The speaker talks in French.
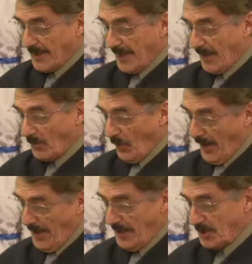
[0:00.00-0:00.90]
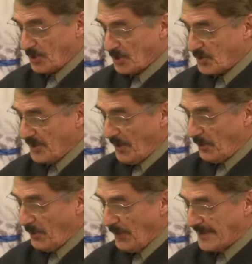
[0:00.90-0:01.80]
Car moi, je suis le
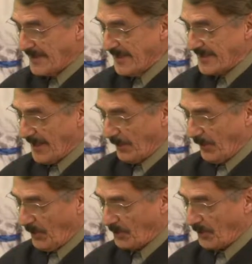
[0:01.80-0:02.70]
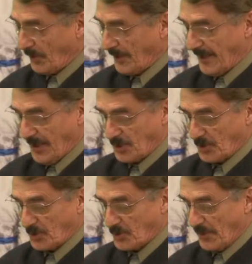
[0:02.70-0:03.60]
plus petit des apôtres, car je
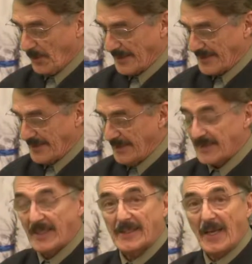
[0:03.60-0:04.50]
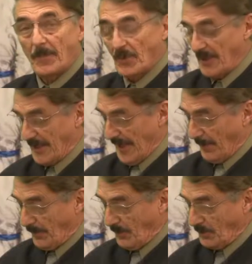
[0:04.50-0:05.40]
ne suis pas digne d'être appelé
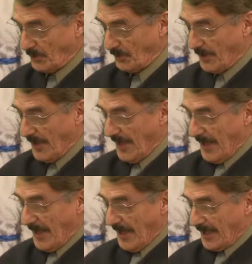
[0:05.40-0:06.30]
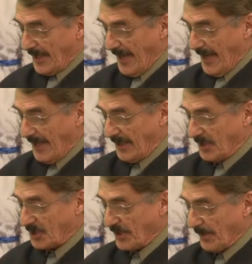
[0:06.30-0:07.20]
apôtre, car
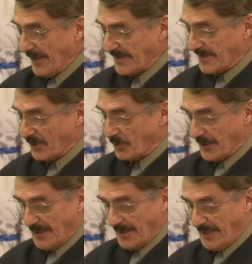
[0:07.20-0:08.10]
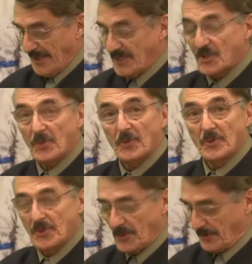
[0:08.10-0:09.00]
j'ai persécuté l'Église de
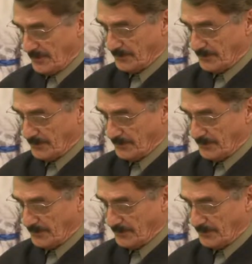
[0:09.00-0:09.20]
Dieu.